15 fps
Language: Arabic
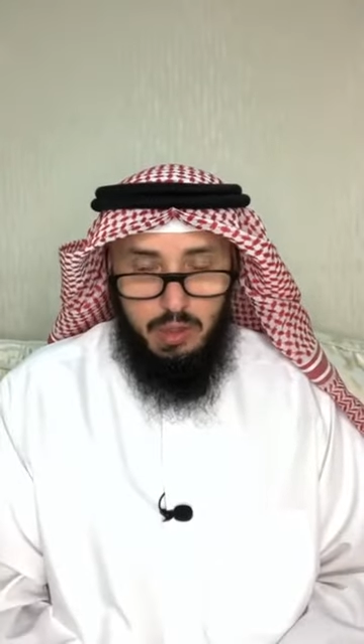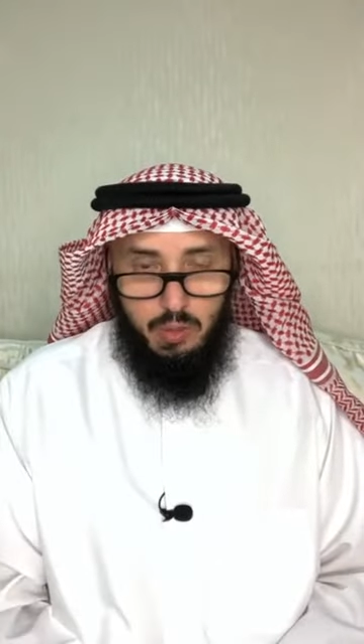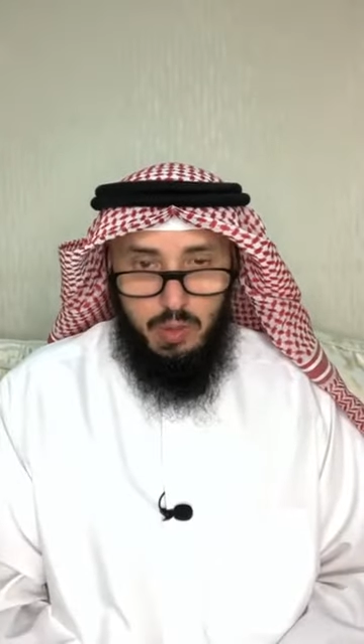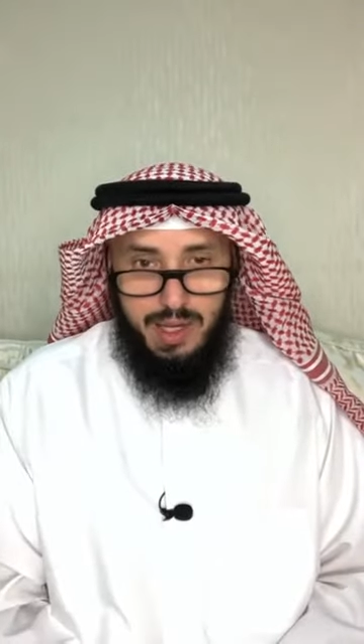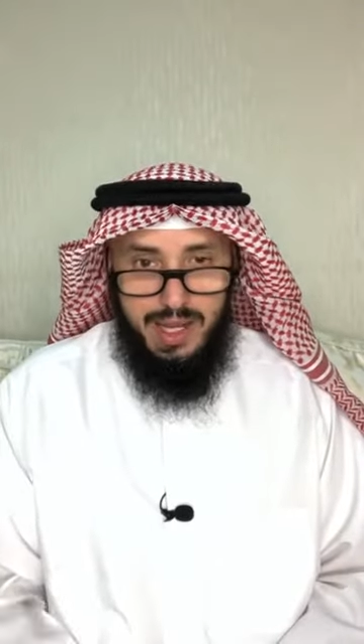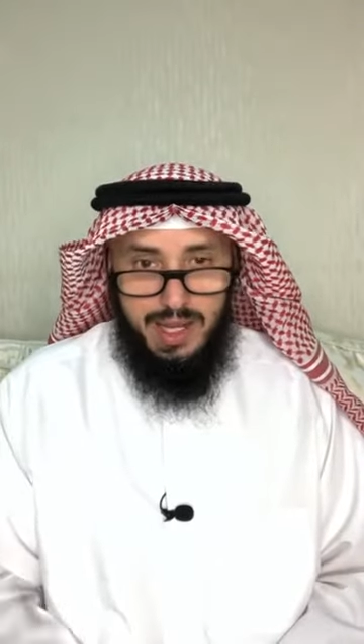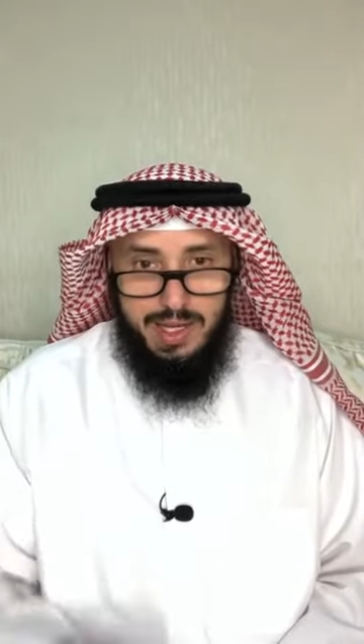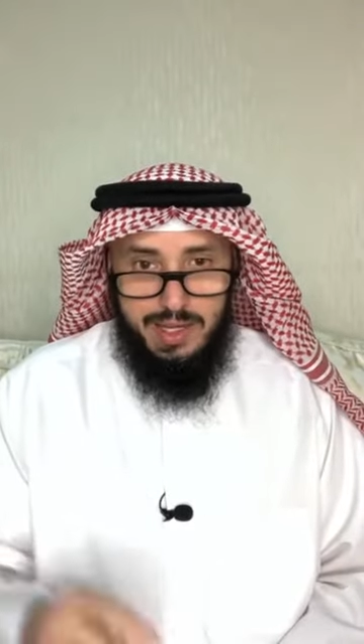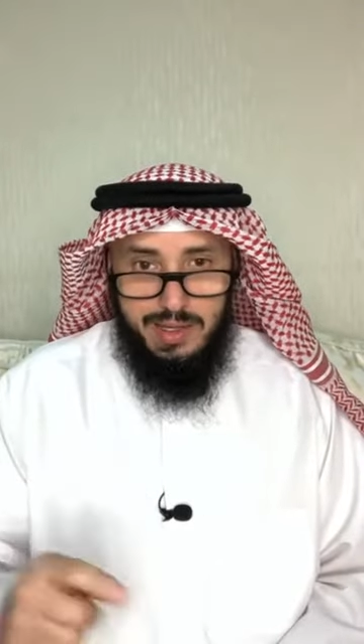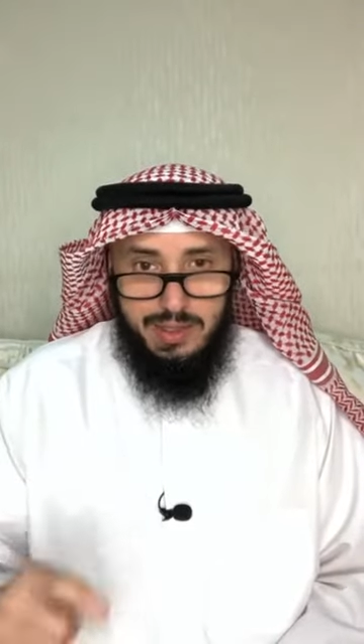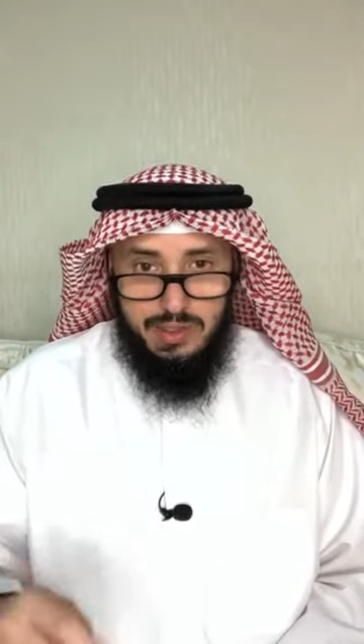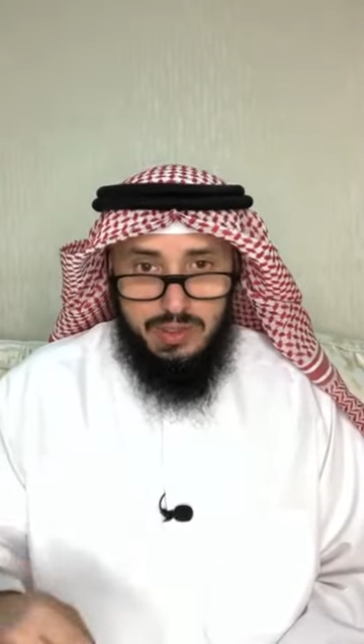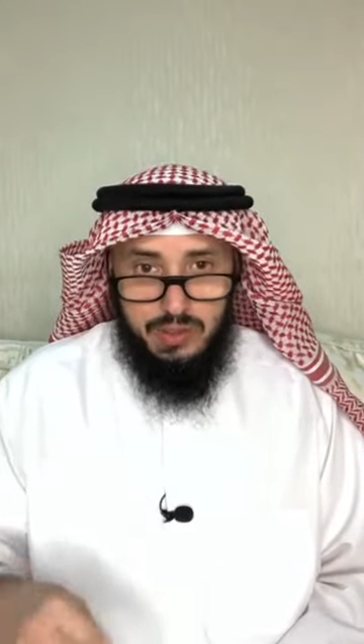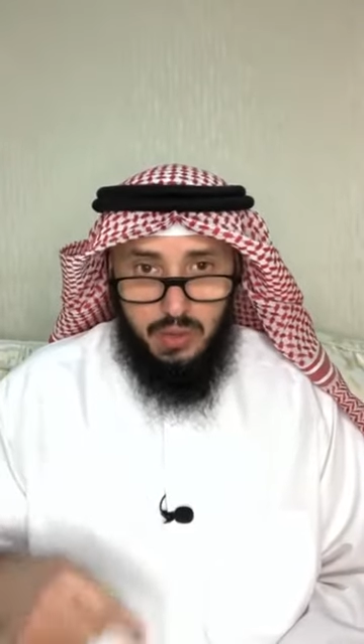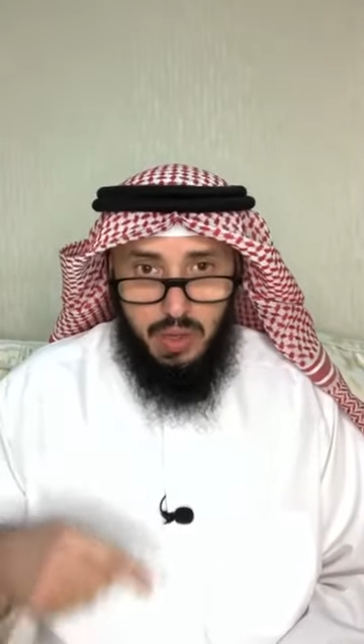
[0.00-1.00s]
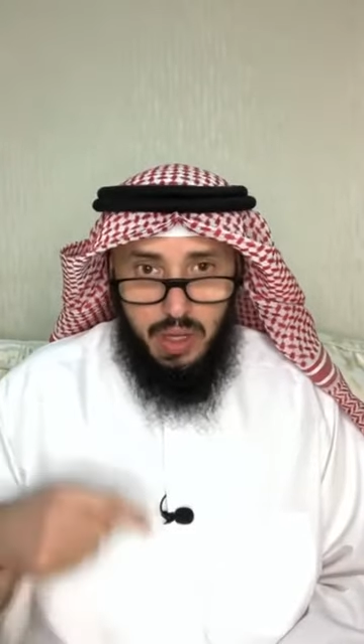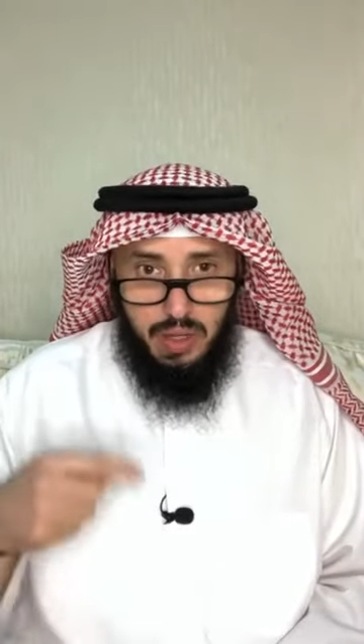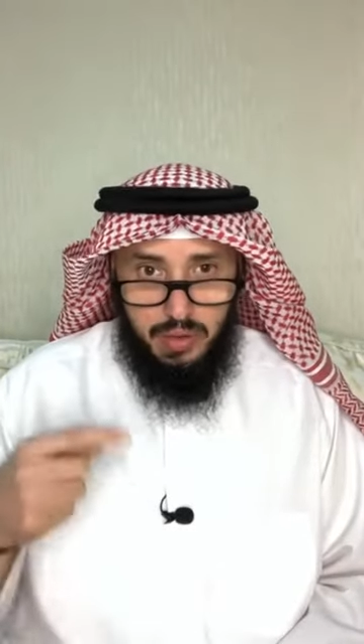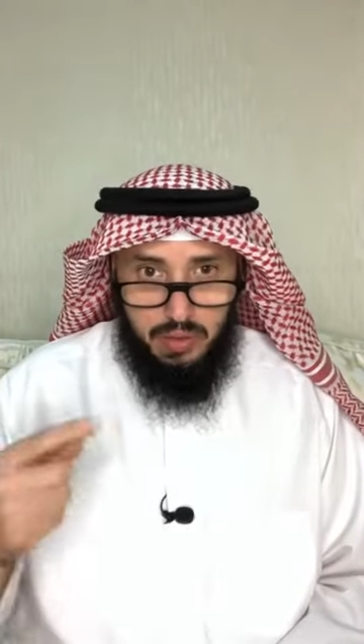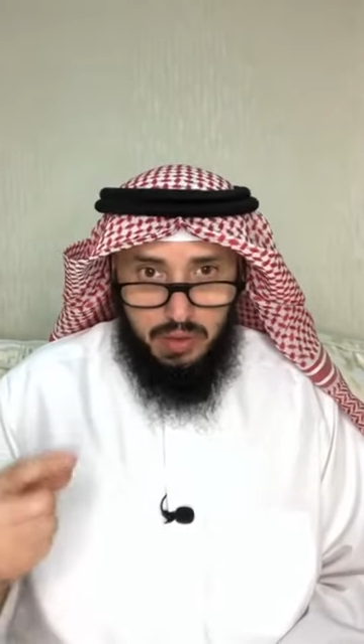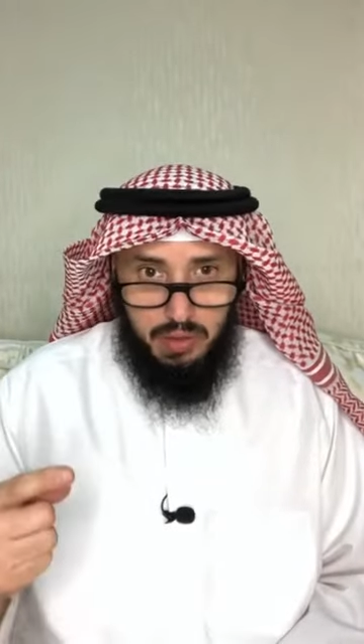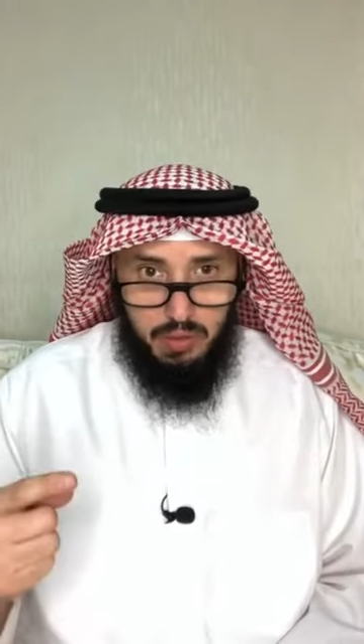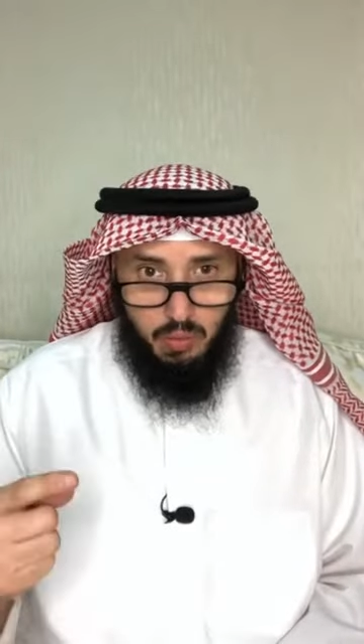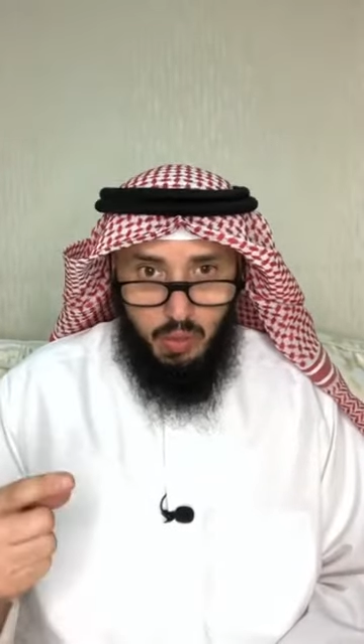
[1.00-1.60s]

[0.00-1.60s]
ولكن إصرارك